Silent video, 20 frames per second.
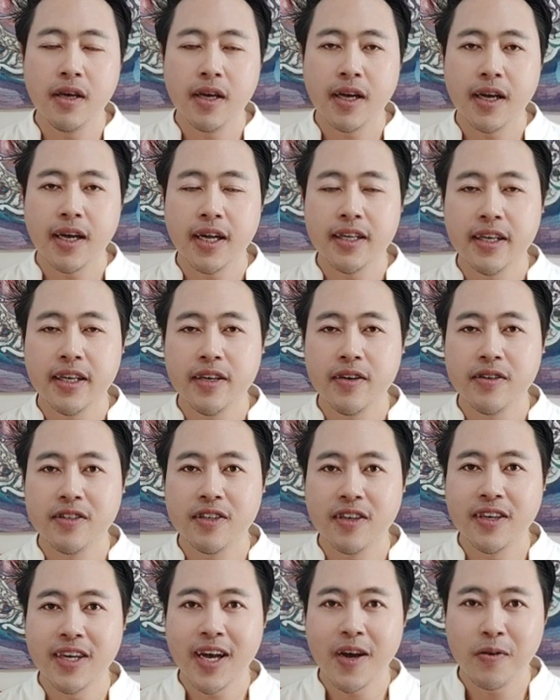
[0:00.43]
กันยายน
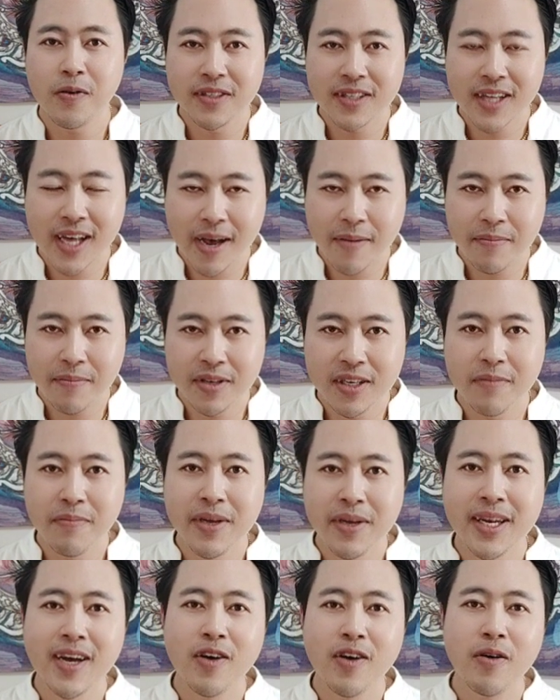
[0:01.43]
2563ถึง
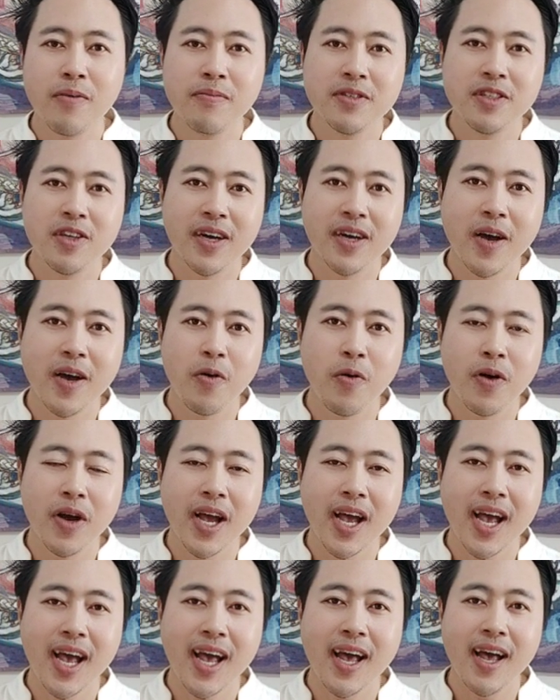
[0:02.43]
มีนาคม
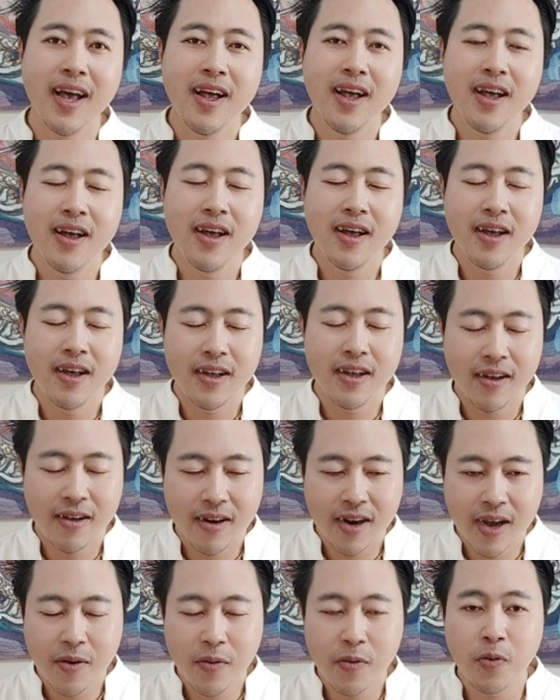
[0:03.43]
2565
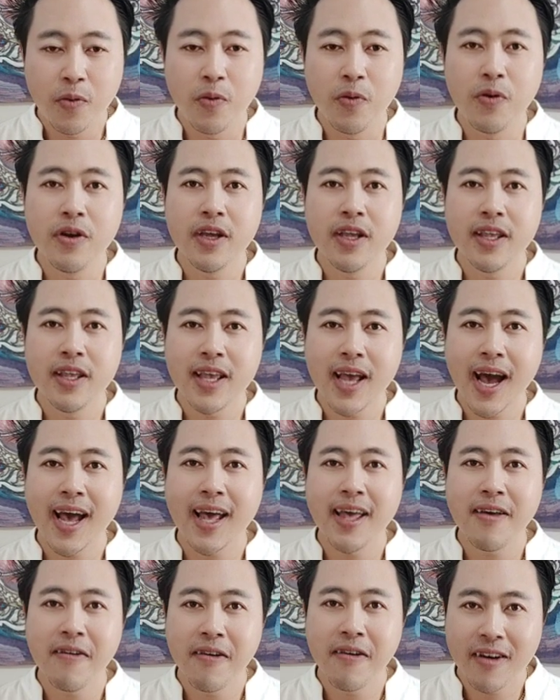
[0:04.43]
ราหู ย้าย
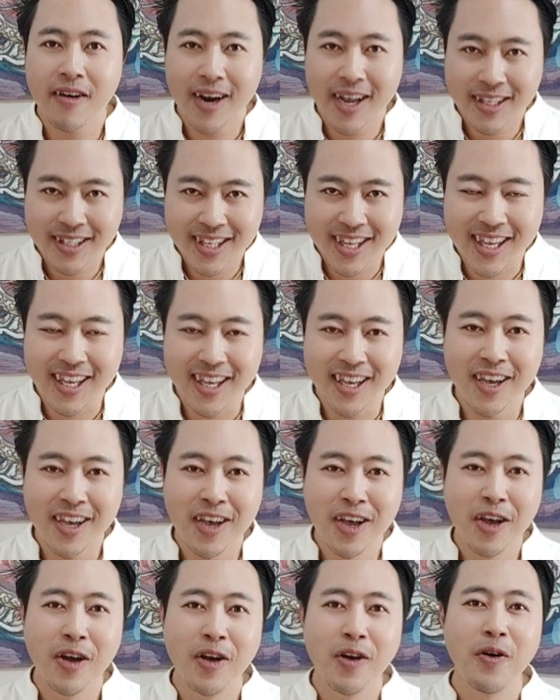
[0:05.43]
ราศี
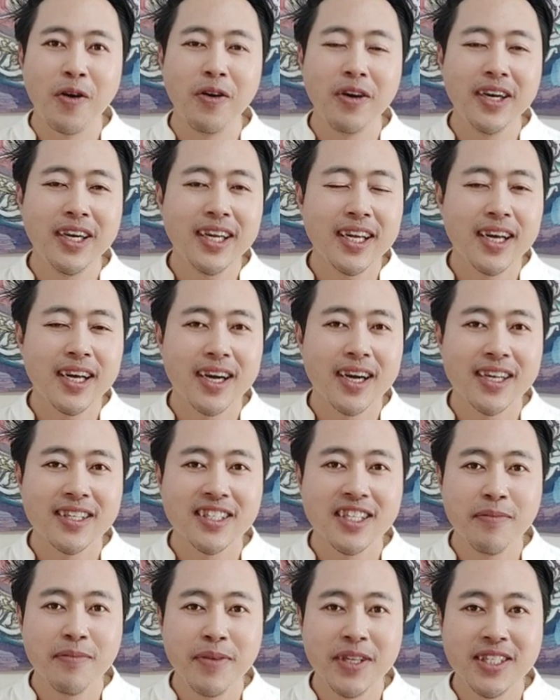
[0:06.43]
คนเกิดรา
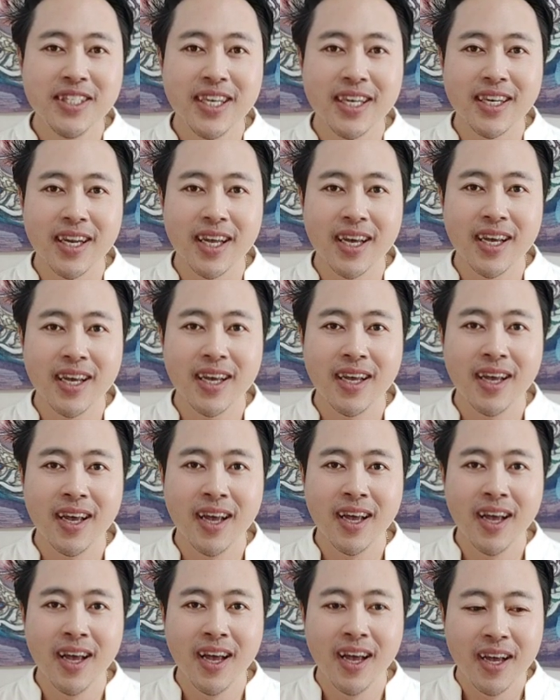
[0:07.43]
ศีพิจิกนะ
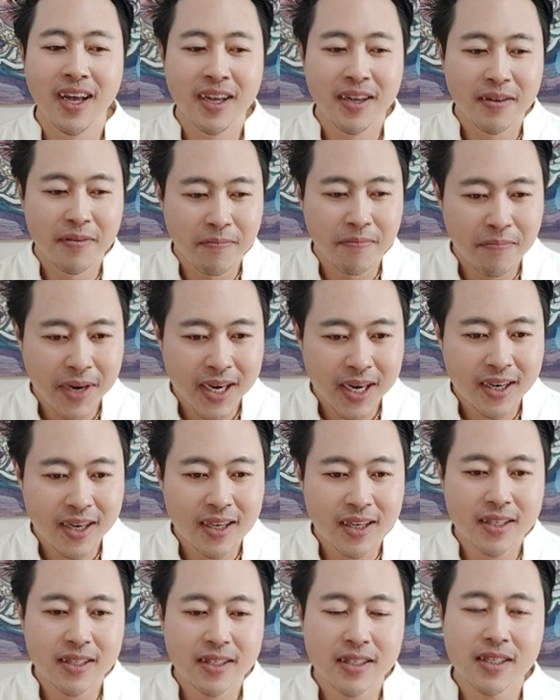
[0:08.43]
มัน
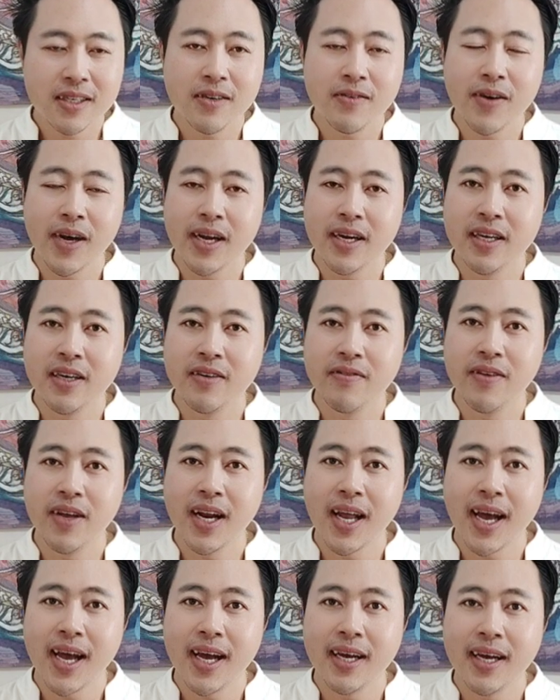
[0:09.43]
ถึงจังหวะถึงเว
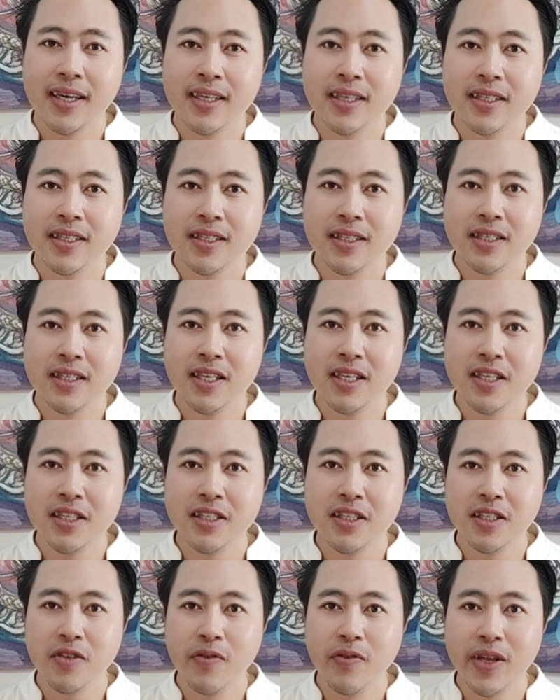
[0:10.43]
ลาที่
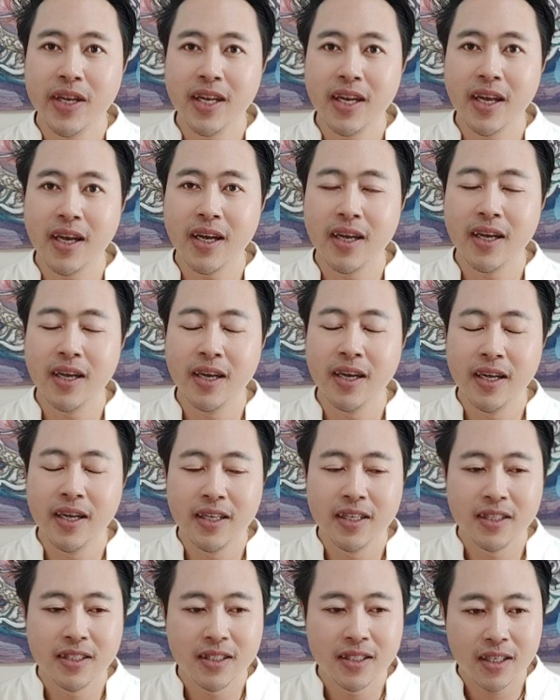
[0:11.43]
ชีวิตนะ่ะ
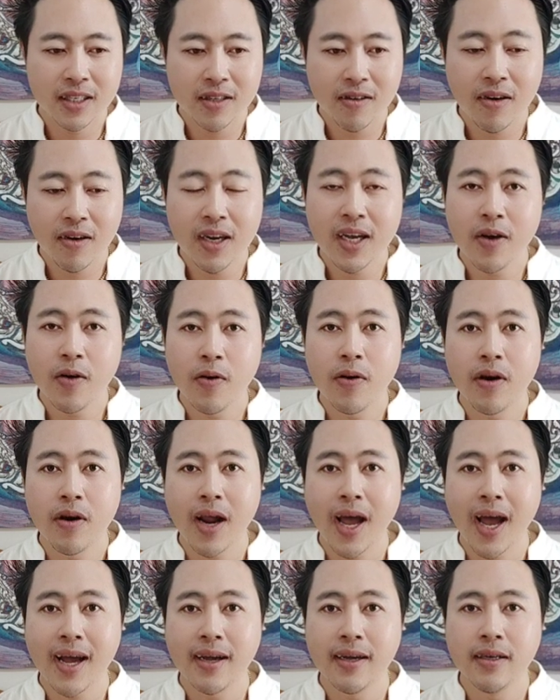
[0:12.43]
จะต้องเลือกคนรัก